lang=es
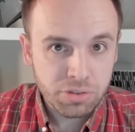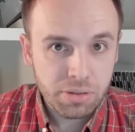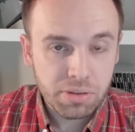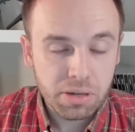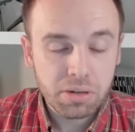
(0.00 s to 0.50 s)
Es
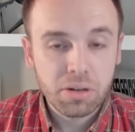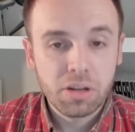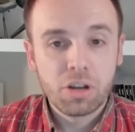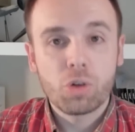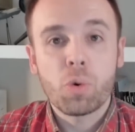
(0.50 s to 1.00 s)
decir,
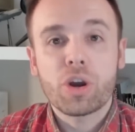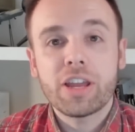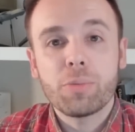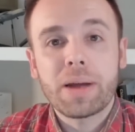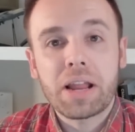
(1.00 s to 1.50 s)
como
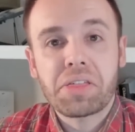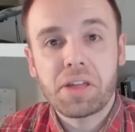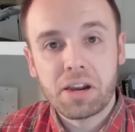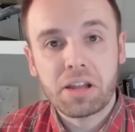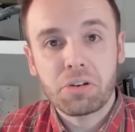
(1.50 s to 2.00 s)
quiero
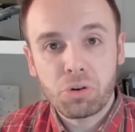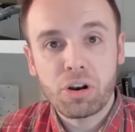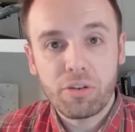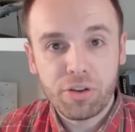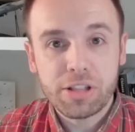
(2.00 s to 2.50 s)
parecer que no
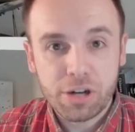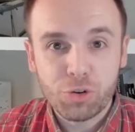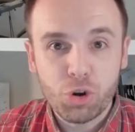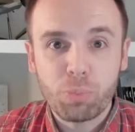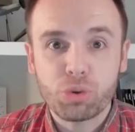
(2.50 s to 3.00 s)
la he filtrado yo,